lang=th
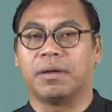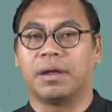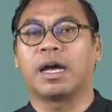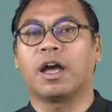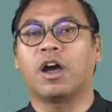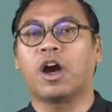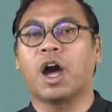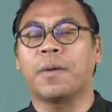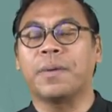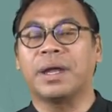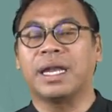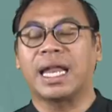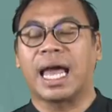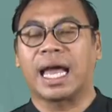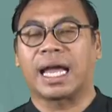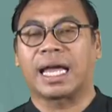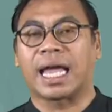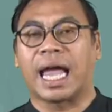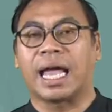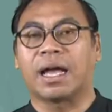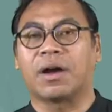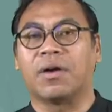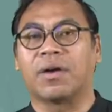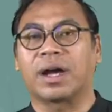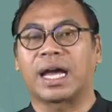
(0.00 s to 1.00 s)
ค่อยๆ พัฒนา
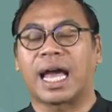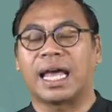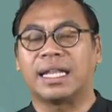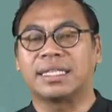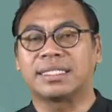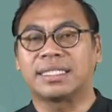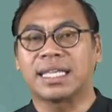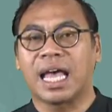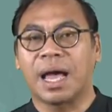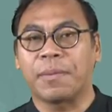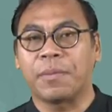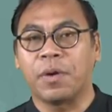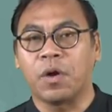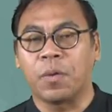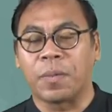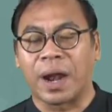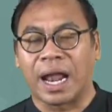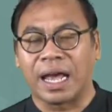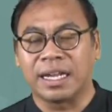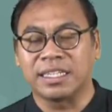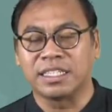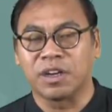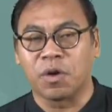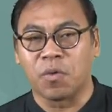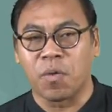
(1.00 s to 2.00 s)
การของการสร้างพระบรม
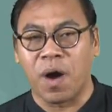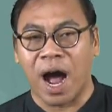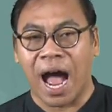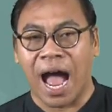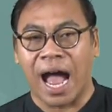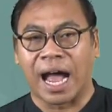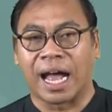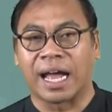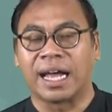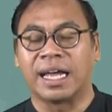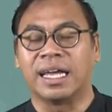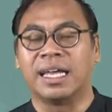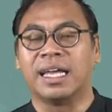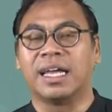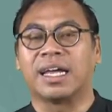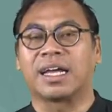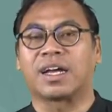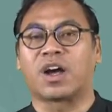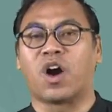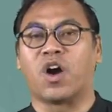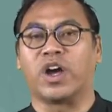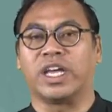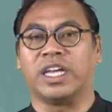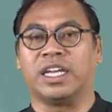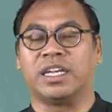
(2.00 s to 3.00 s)
ราชวัง
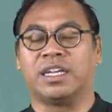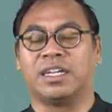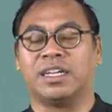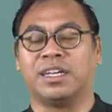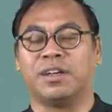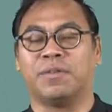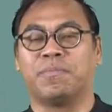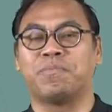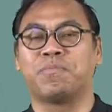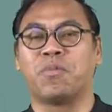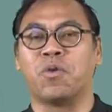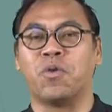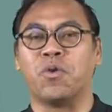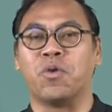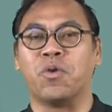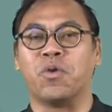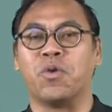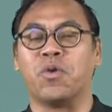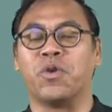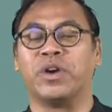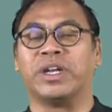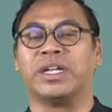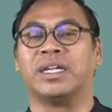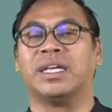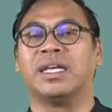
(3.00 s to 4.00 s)
ก่ออิฐถือปู
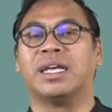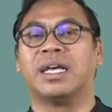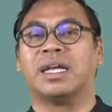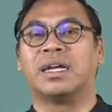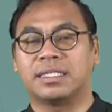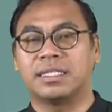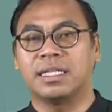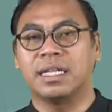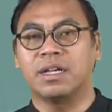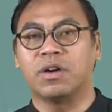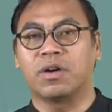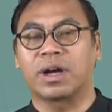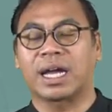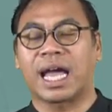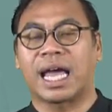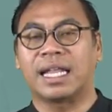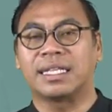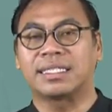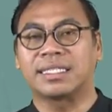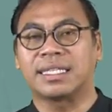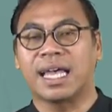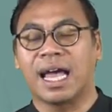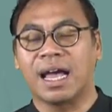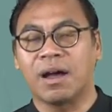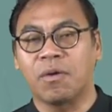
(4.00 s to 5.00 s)
น เรื่องของการ
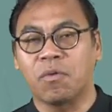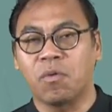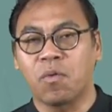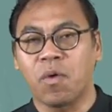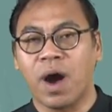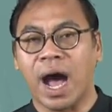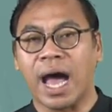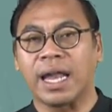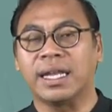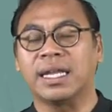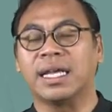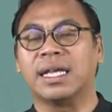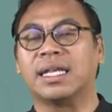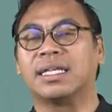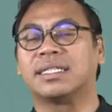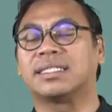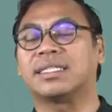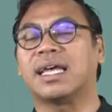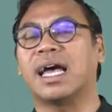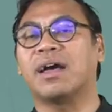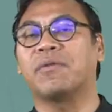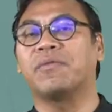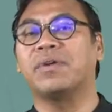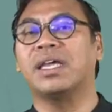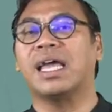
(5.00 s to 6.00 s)
สร้างวัด
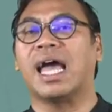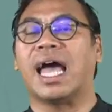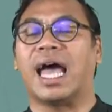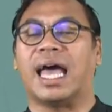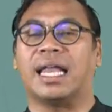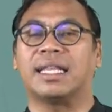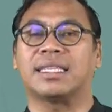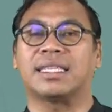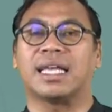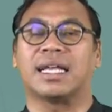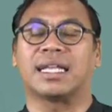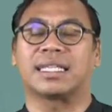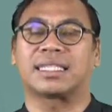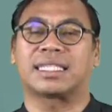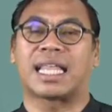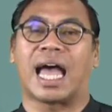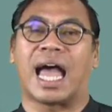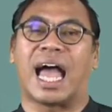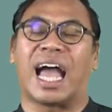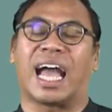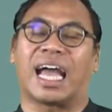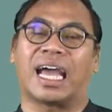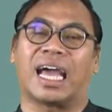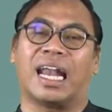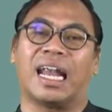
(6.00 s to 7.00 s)
สร้างวิหาร
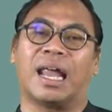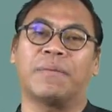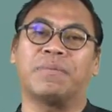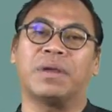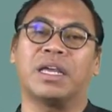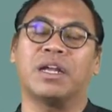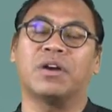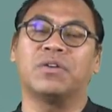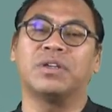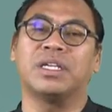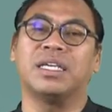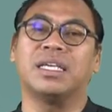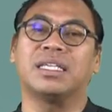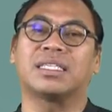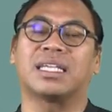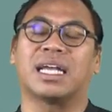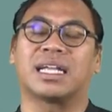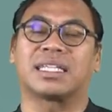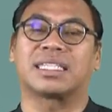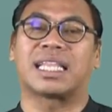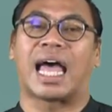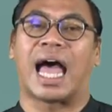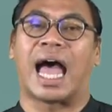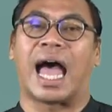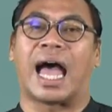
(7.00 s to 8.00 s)
ต่างๆ การรับเทคโนโลยี
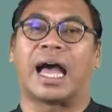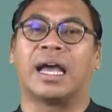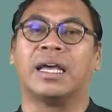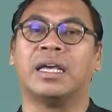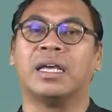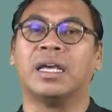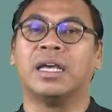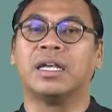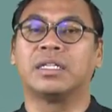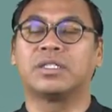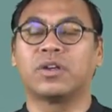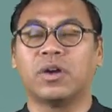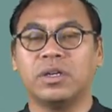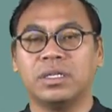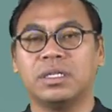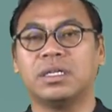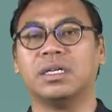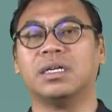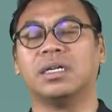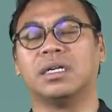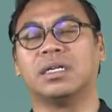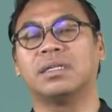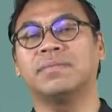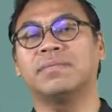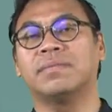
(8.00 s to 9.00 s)
ต่างๆ จน
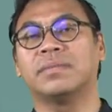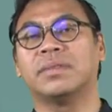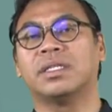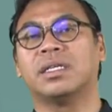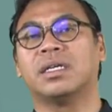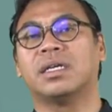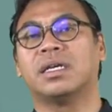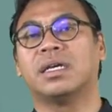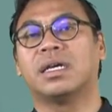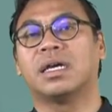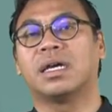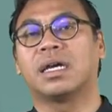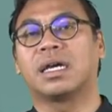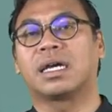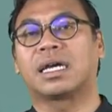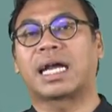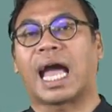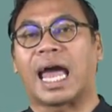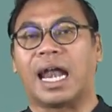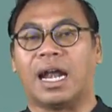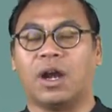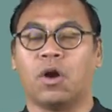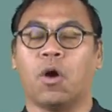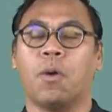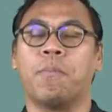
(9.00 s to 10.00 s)
ถึง
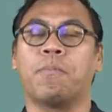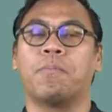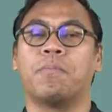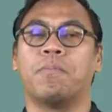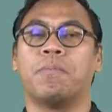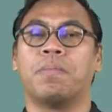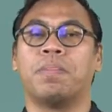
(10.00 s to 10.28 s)
การลบ